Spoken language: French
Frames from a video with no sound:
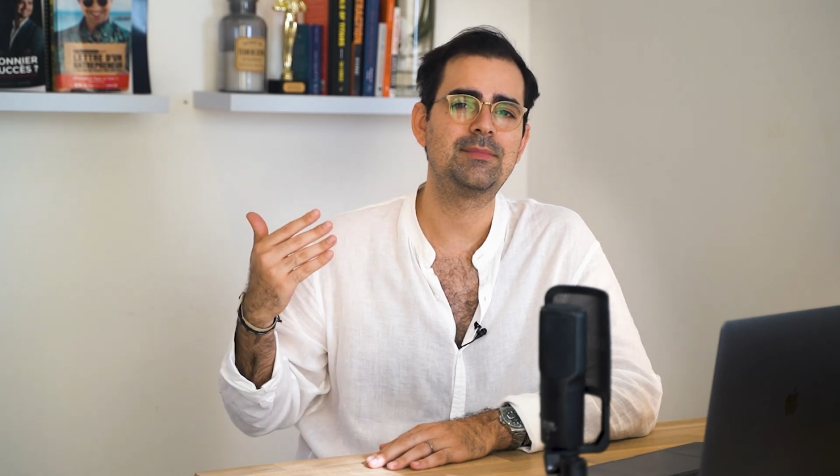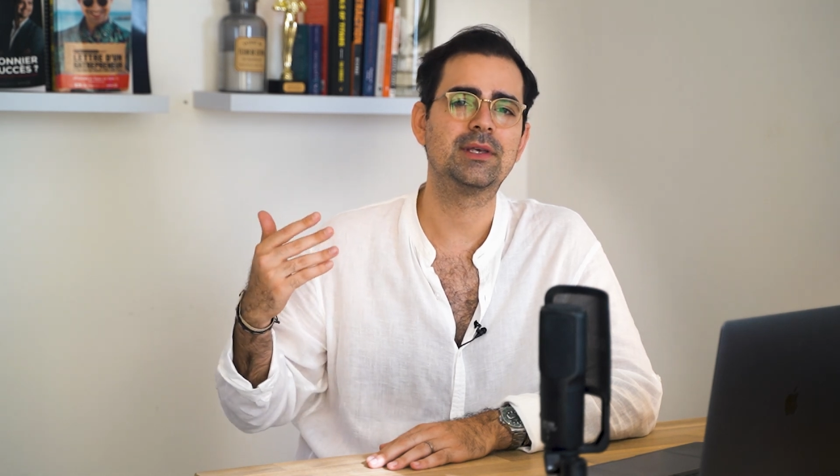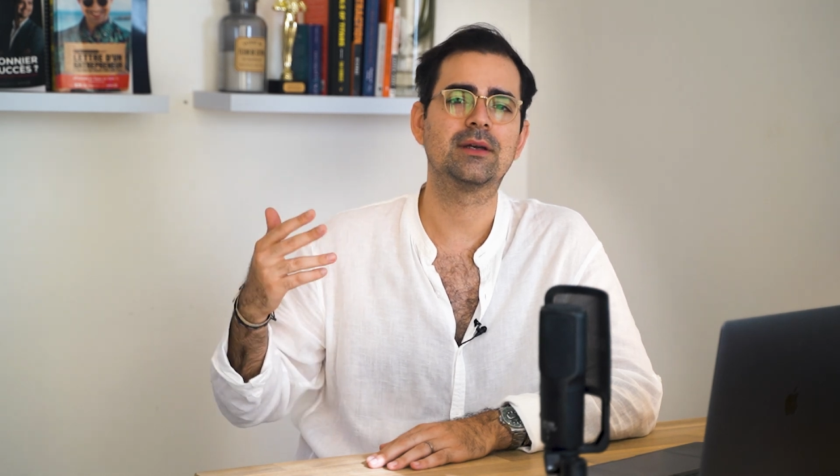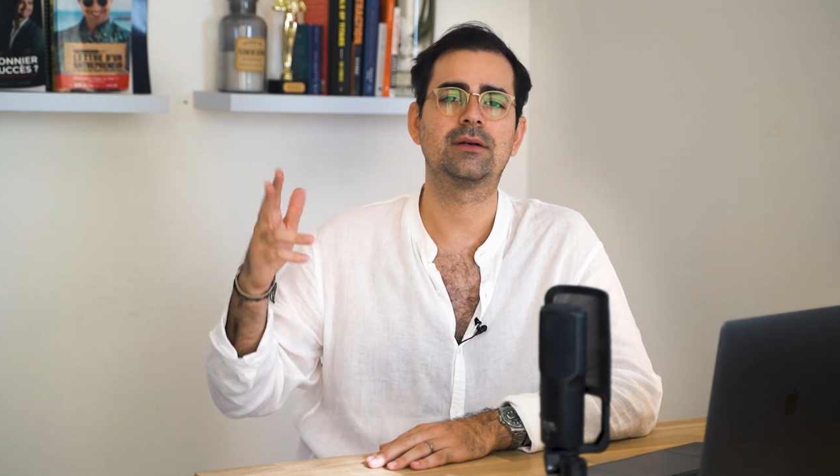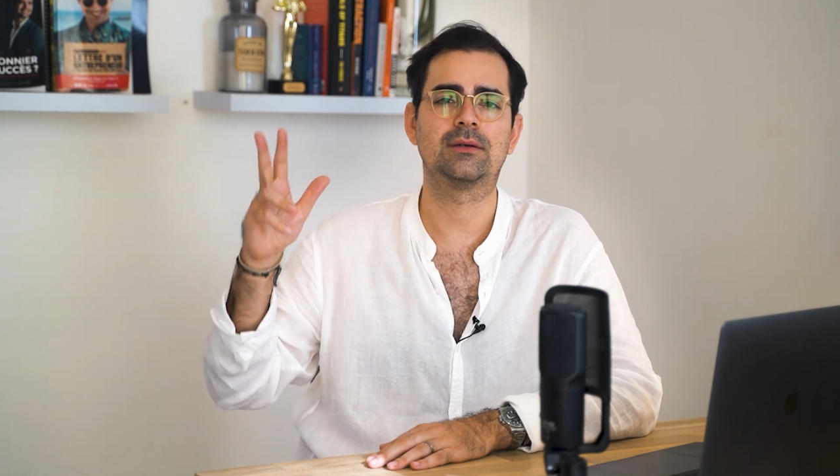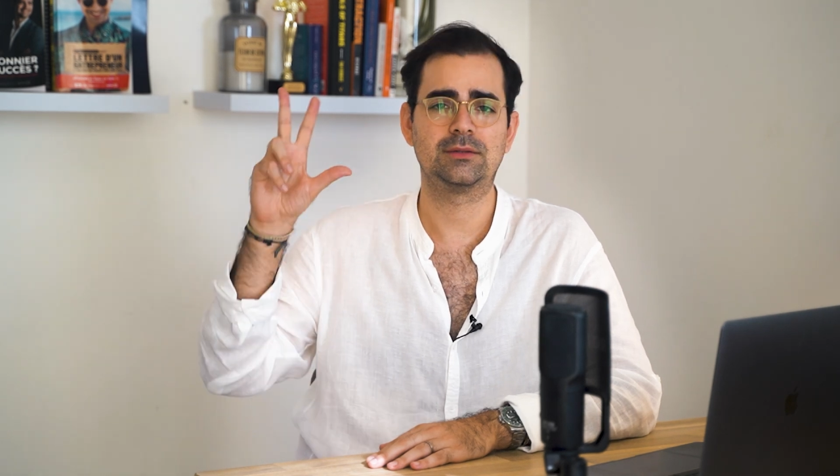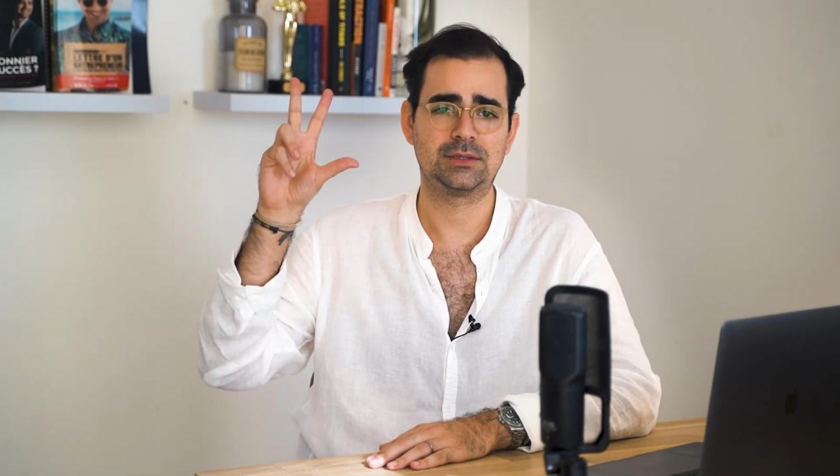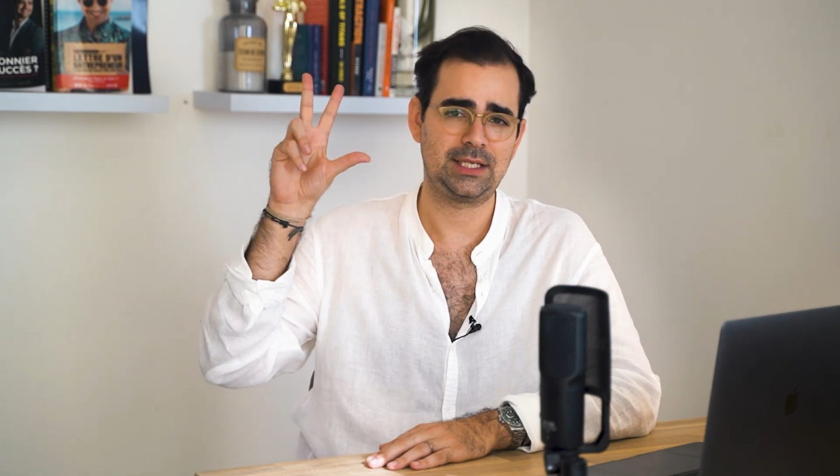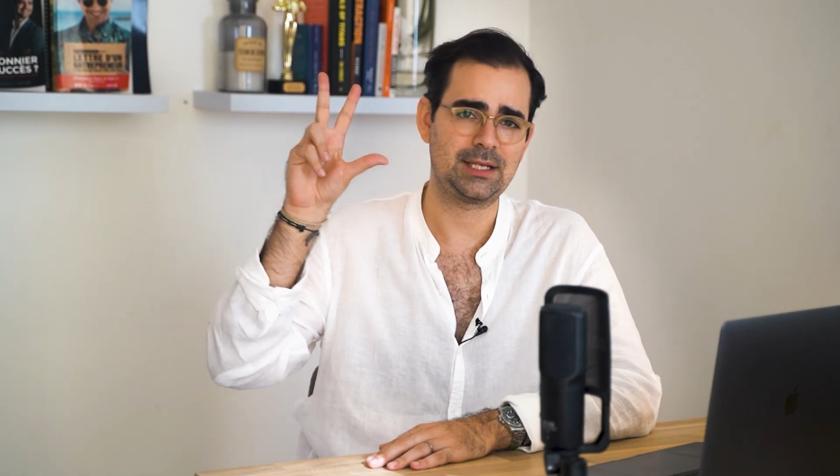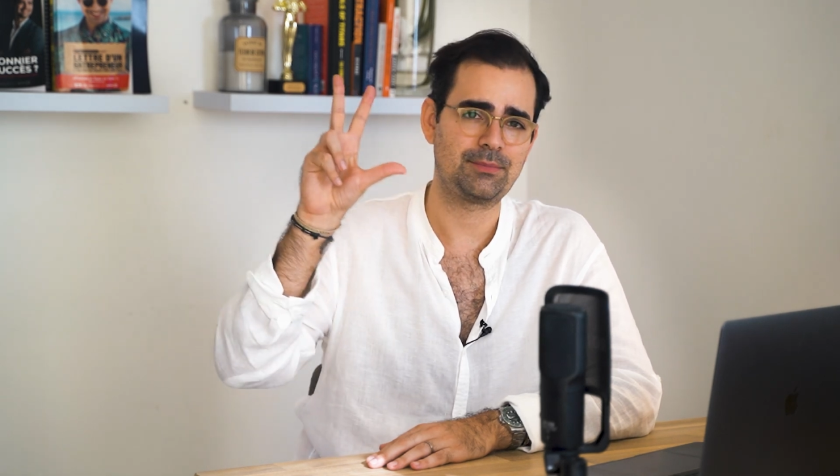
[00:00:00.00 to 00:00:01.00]
bien
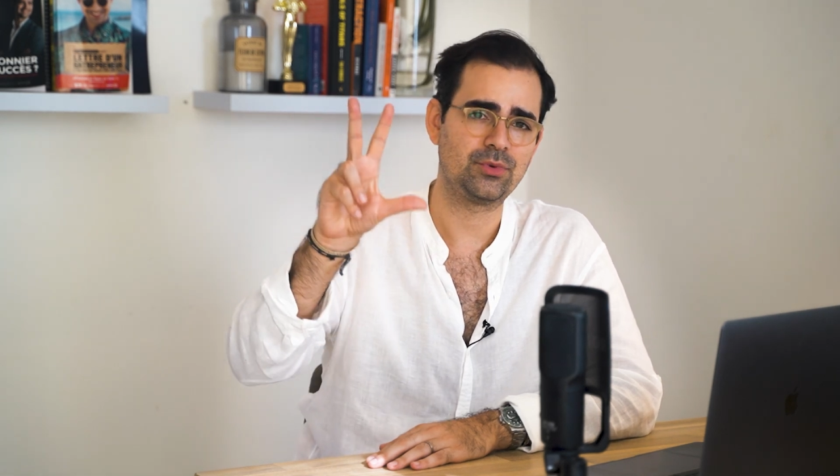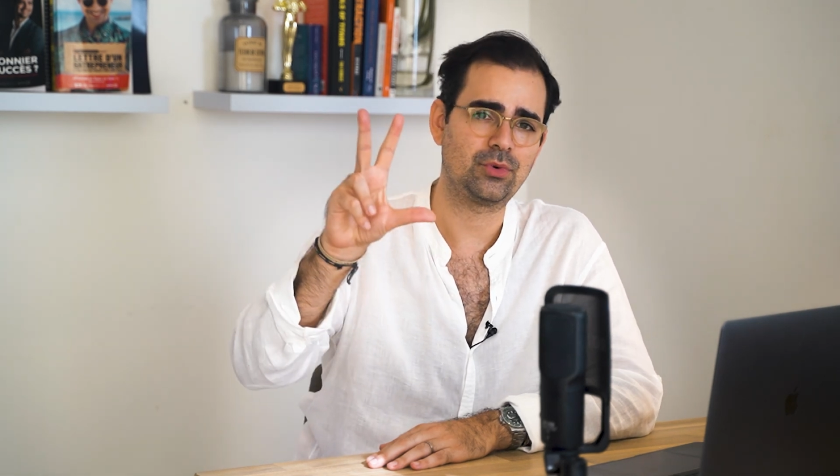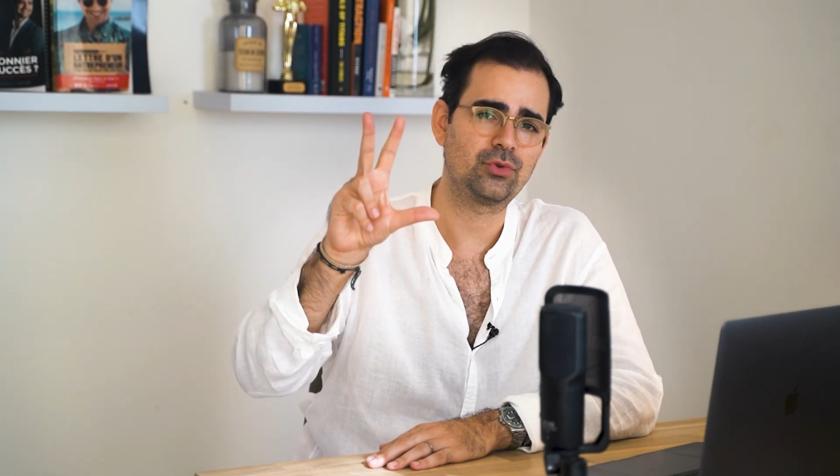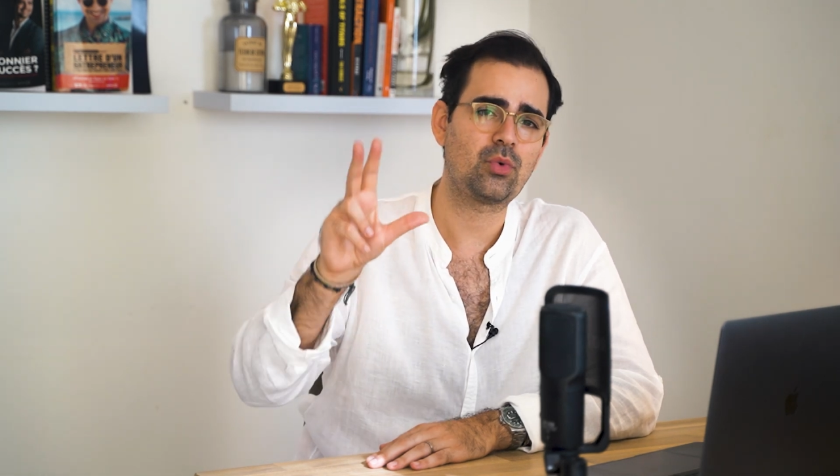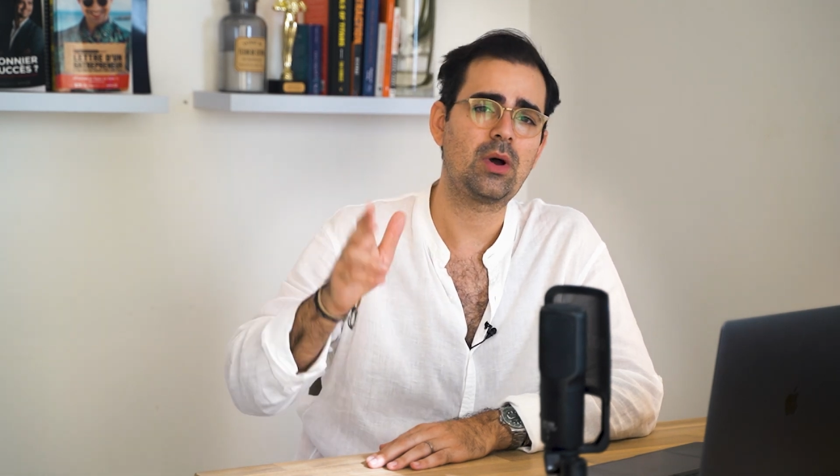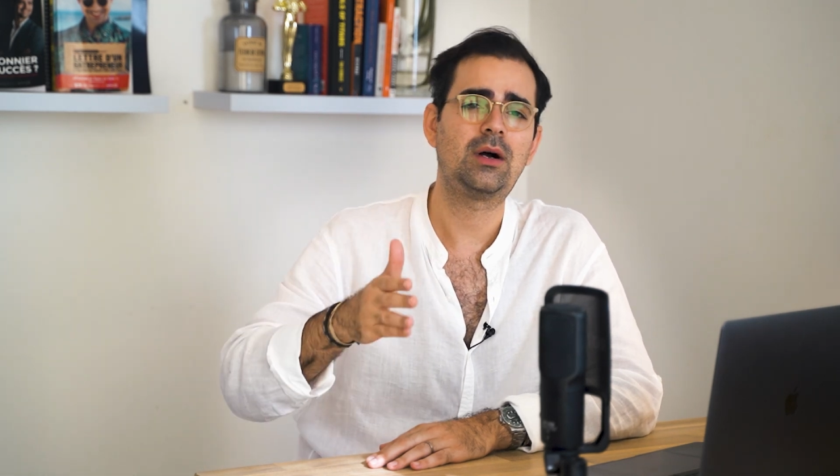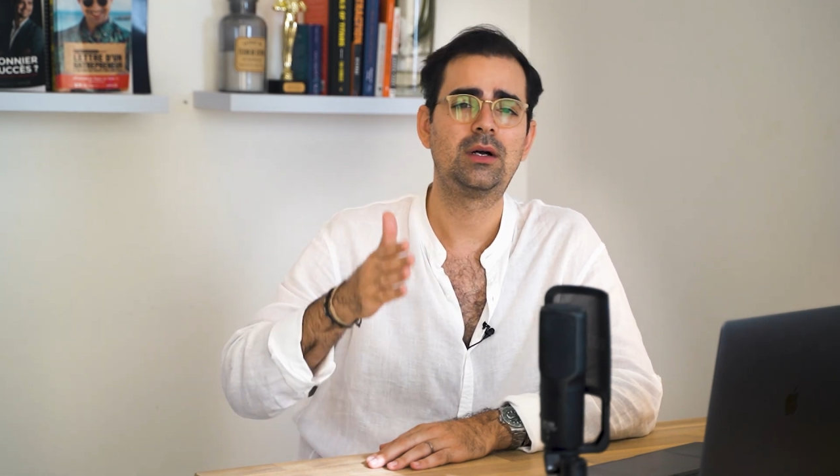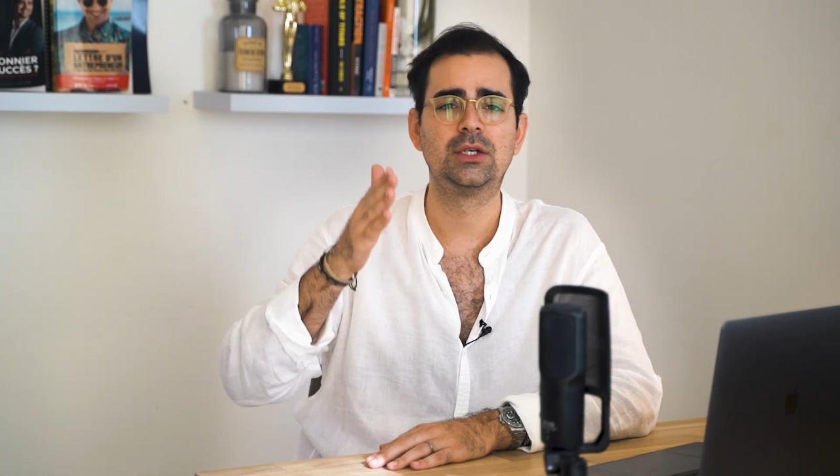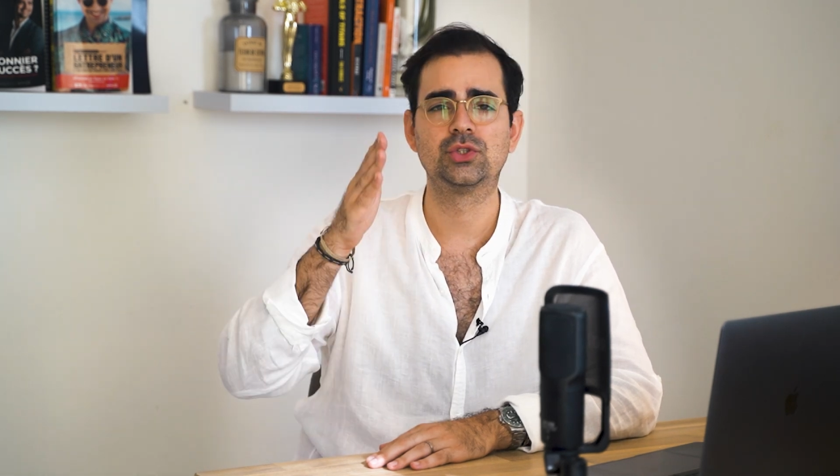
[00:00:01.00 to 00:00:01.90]
étape numéro 3,